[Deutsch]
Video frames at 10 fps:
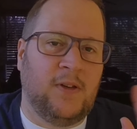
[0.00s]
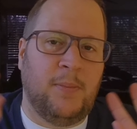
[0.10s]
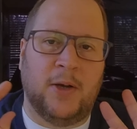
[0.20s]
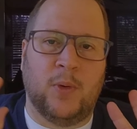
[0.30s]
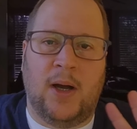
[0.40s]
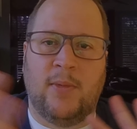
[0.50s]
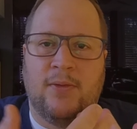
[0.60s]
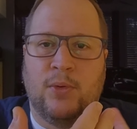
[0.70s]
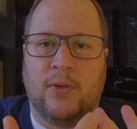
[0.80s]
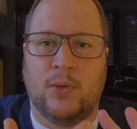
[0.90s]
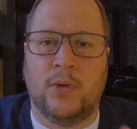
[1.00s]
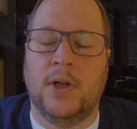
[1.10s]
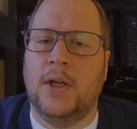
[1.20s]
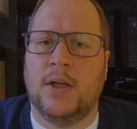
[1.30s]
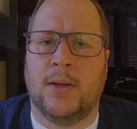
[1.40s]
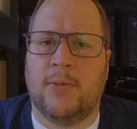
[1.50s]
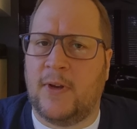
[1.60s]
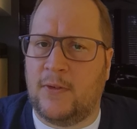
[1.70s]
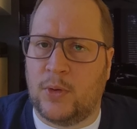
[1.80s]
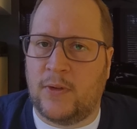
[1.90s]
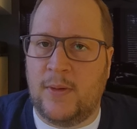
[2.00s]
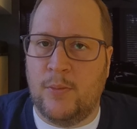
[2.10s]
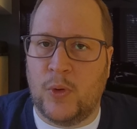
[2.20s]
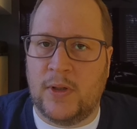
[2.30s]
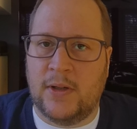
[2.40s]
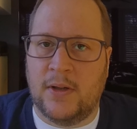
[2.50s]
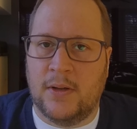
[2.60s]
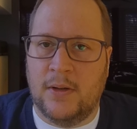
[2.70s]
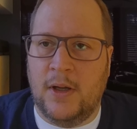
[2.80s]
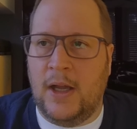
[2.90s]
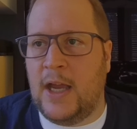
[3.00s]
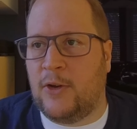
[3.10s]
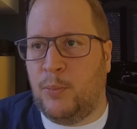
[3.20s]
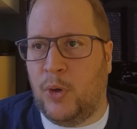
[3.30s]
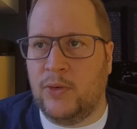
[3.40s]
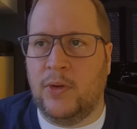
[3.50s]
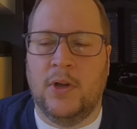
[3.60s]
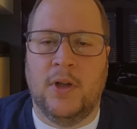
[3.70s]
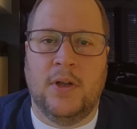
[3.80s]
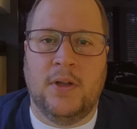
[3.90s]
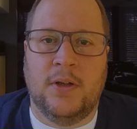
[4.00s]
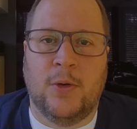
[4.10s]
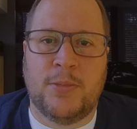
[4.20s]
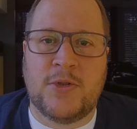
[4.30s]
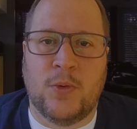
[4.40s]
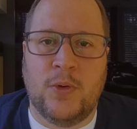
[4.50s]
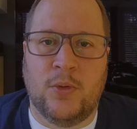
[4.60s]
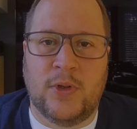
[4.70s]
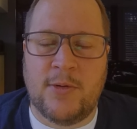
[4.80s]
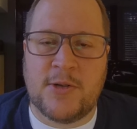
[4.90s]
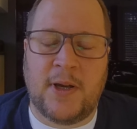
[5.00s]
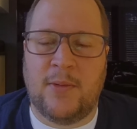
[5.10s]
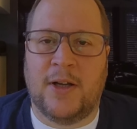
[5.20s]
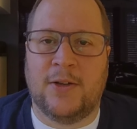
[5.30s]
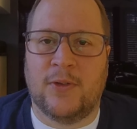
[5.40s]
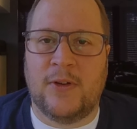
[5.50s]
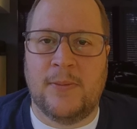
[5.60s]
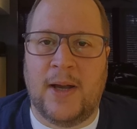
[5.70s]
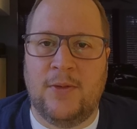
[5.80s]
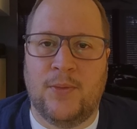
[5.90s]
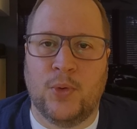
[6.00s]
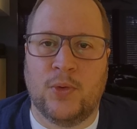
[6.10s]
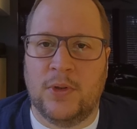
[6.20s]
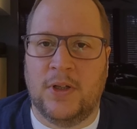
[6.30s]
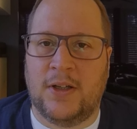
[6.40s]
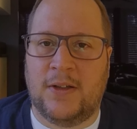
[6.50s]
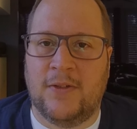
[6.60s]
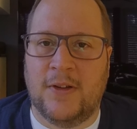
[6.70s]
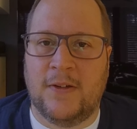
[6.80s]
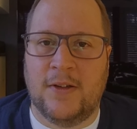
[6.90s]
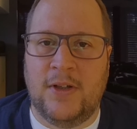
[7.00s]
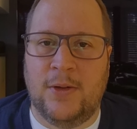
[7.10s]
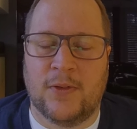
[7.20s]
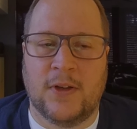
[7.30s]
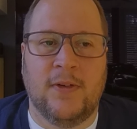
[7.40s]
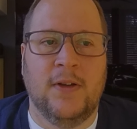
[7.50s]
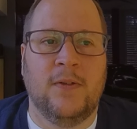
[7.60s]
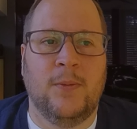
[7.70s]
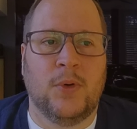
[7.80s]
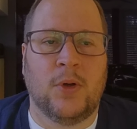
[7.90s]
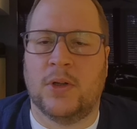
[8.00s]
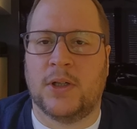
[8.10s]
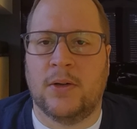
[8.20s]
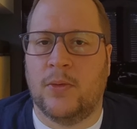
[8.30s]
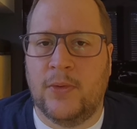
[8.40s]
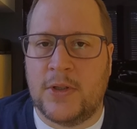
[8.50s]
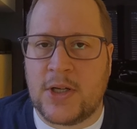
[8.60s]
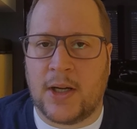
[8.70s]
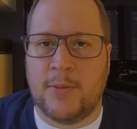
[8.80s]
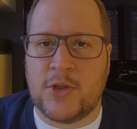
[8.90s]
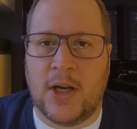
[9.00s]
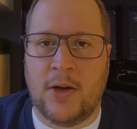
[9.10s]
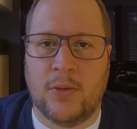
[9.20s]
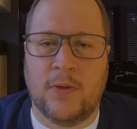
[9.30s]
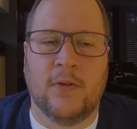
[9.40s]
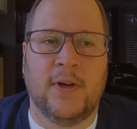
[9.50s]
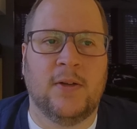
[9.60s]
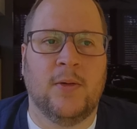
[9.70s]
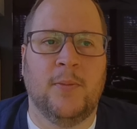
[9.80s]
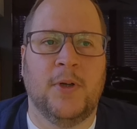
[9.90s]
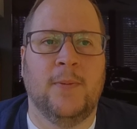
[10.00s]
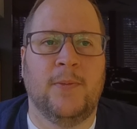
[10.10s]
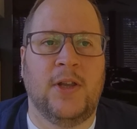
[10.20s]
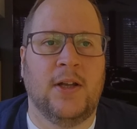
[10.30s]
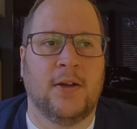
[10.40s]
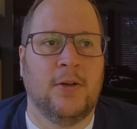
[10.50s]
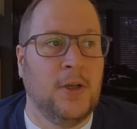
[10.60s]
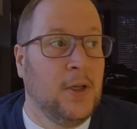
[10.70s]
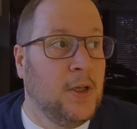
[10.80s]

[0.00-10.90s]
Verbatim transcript: weiß ich, Panorama-Funktion. Gibt sechs oder sieben mögliche Export- Optionen und dementsprechend macht er aus diesem einen Foto eine richtig witzige Videosequenz. Könnt ihr dann auf Instagram sharen und so weiter, ähm, je nach